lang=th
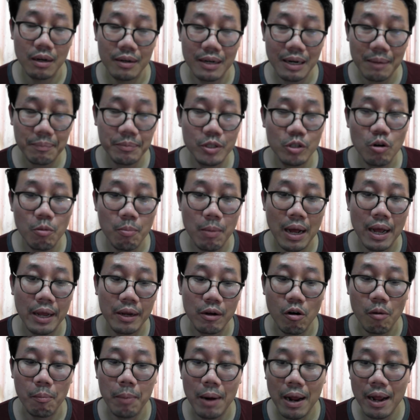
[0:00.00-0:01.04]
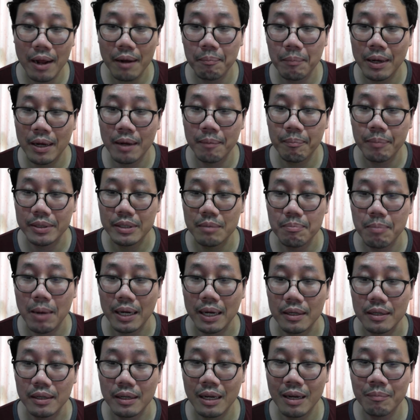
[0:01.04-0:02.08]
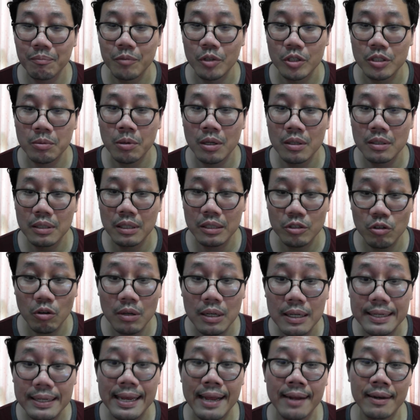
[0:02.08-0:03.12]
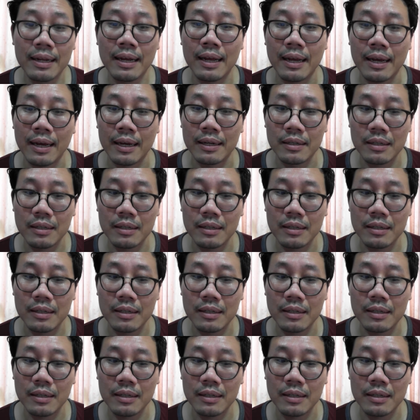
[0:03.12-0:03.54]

รับนโยบายของพรรคมาปฏิบัตินะครับโดยเฉพาะเรื่องยกเลิกเกณฑ์ทหาร